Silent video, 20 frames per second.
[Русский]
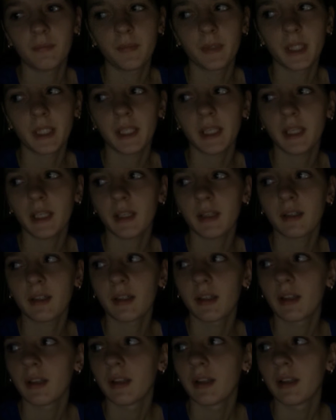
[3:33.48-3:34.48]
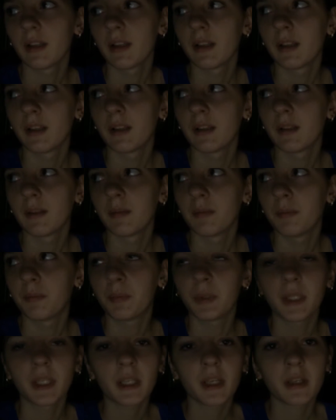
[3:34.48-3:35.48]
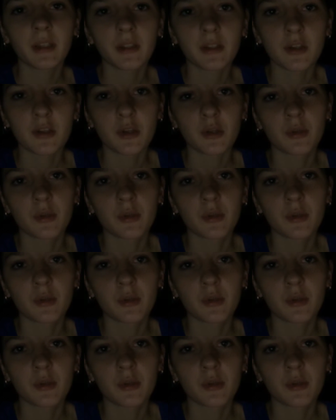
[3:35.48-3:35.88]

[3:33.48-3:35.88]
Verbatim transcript: мне приятно,